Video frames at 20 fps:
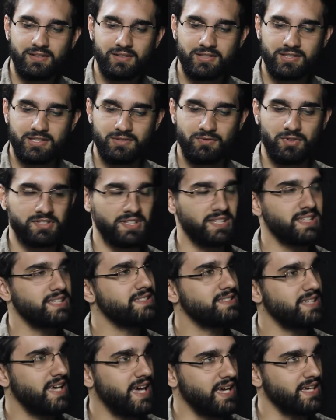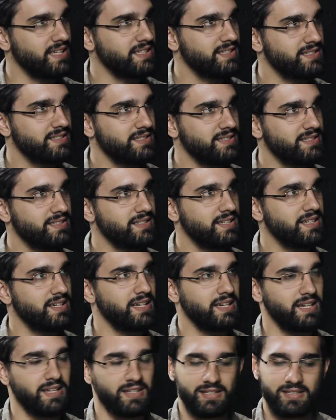se você quiser, é,
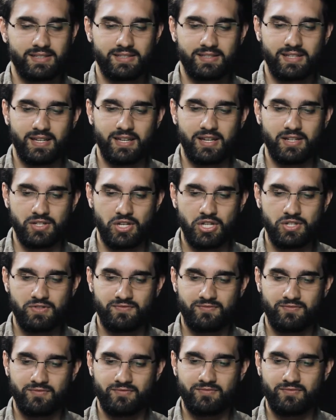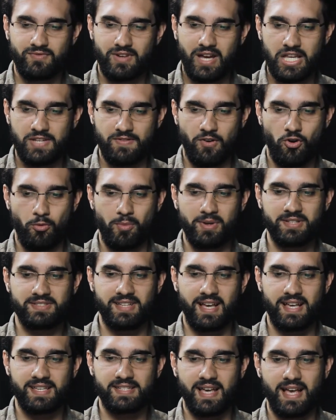a, gente, a gente vai
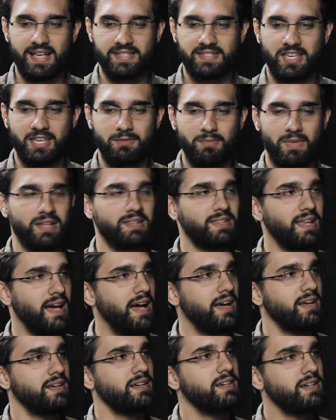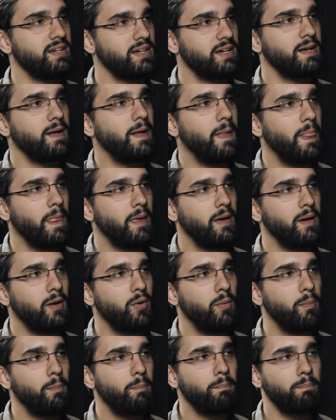começar a segmentar
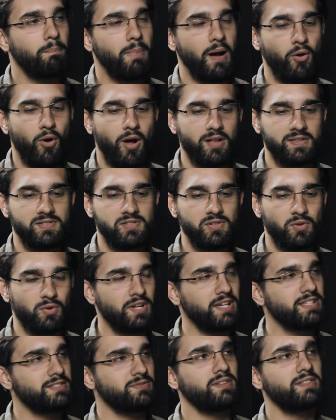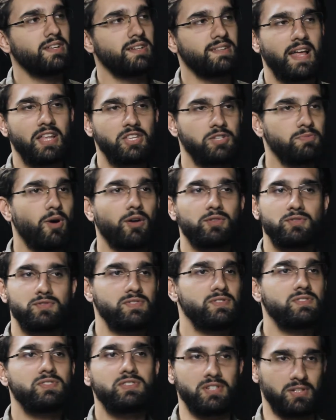pacotes de conexão à internet de modos
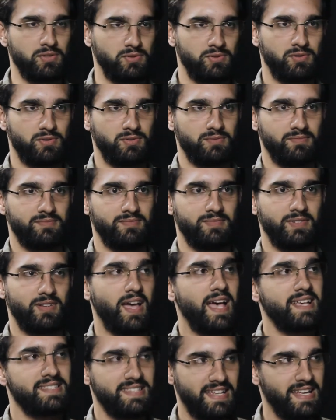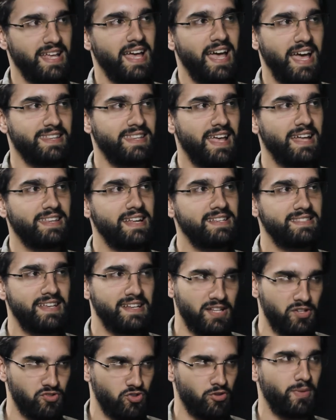distintos. Uhum. Essa era, a ideia deles era
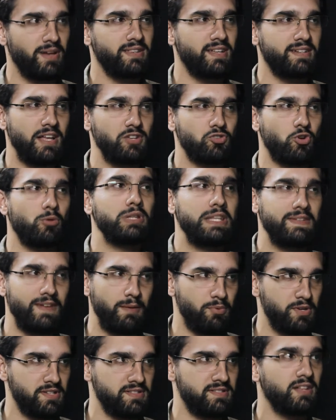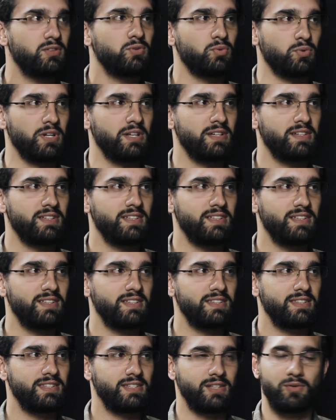transformar a internet como TV por assinatura.
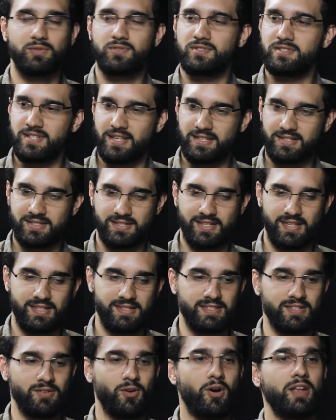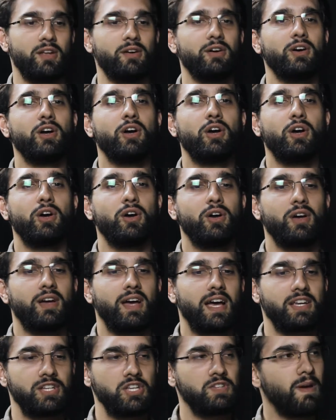Então, dizer assim, olha,
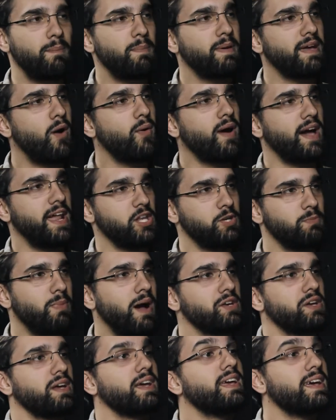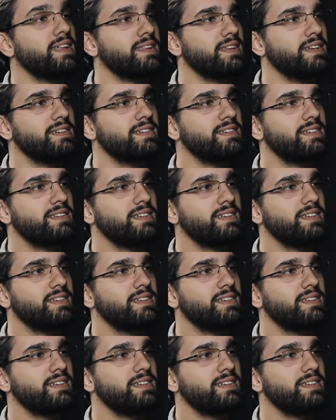a gente vai pegar o cara de baixa renda,